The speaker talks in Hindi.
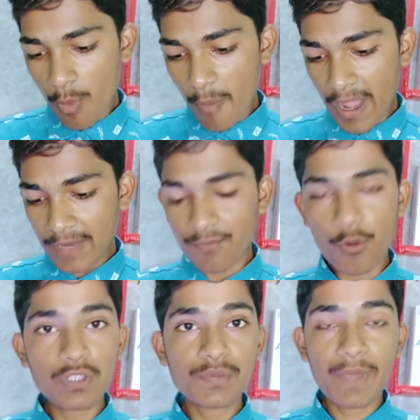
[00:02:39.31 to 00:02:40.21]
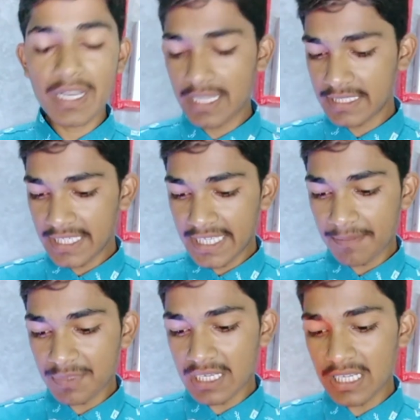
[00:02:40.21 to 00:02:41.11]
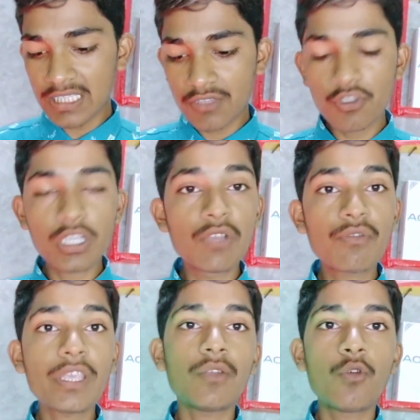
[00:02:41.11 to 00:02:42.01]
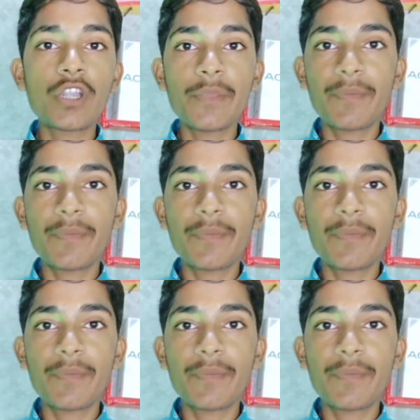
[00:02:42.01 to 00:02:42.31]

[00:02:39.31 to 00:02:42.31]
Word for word: मोबाइल फ़ोन्स पर ऐसे टैप करना है दोस्तों क्योंकि ओ